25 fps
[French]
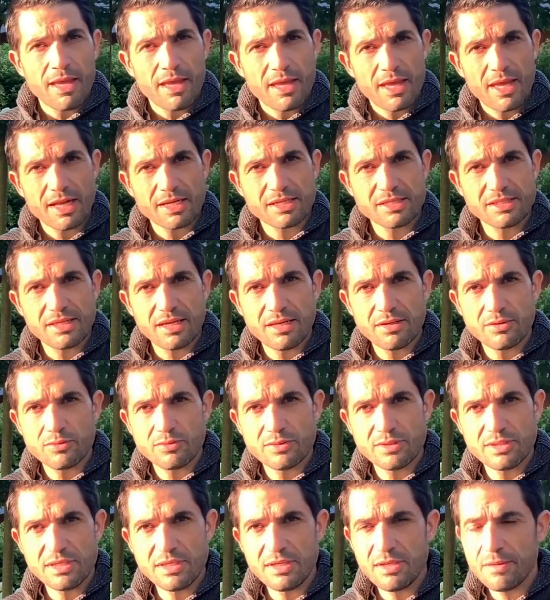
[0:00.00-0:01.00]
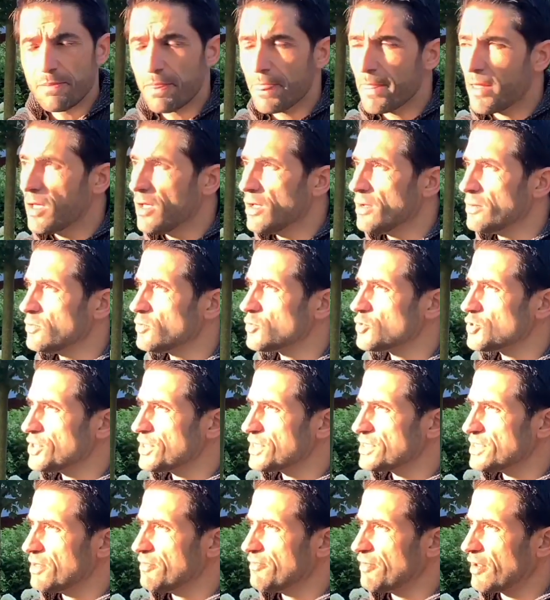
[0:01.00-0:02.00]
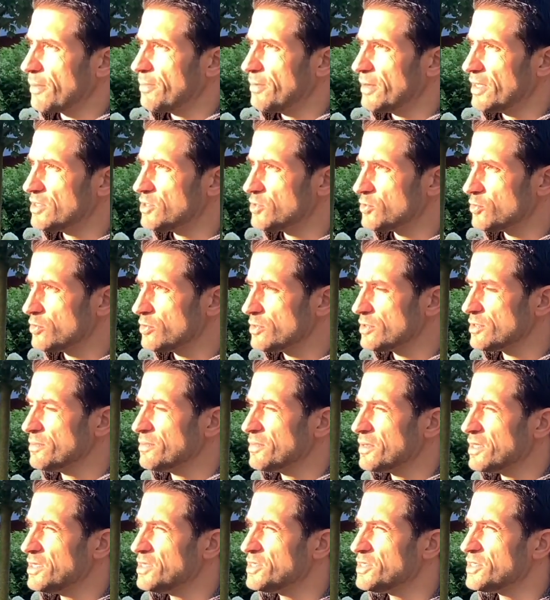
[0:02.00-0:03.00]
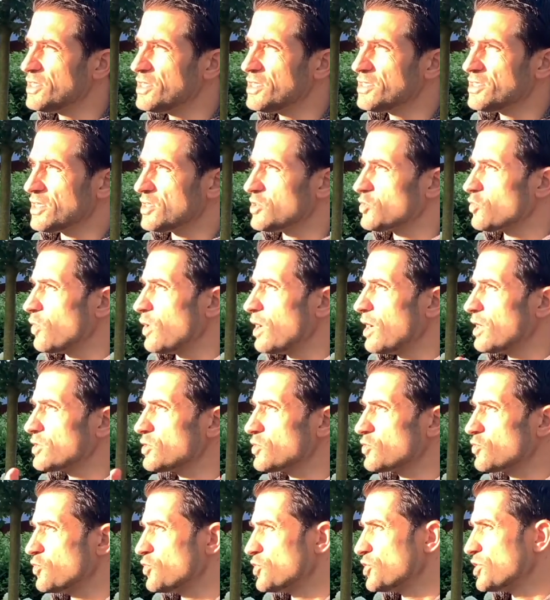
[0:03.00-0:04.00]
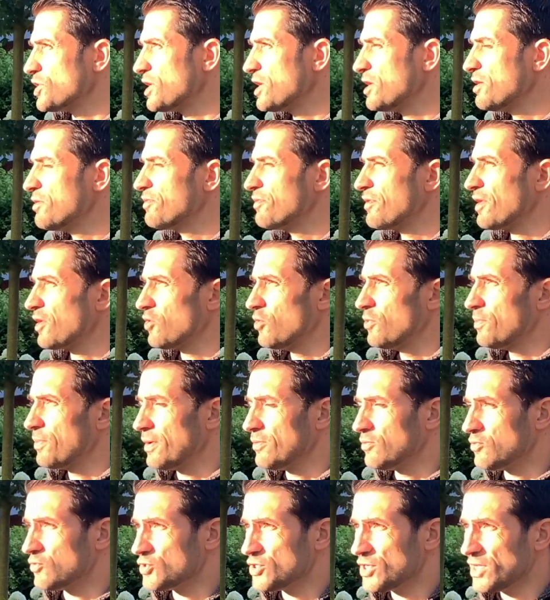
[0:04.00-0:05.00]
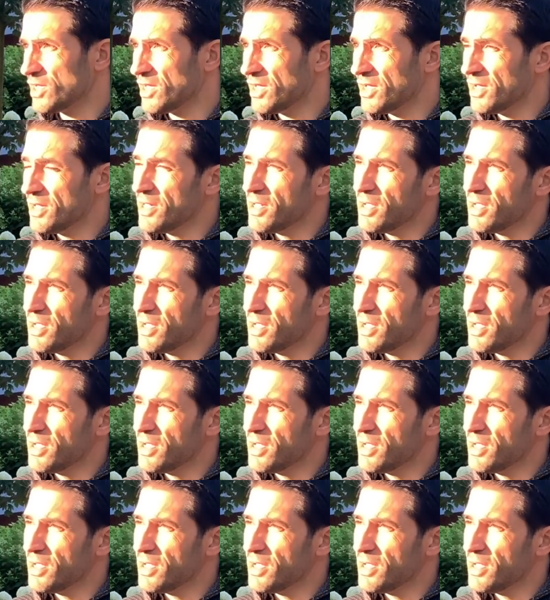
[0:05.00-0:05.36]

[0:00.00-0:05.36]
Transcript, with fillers: Et Axel nous dit Mon chien sait faire plein de choses. Il sait s'asseoir, se coucher, faire le pas bouger.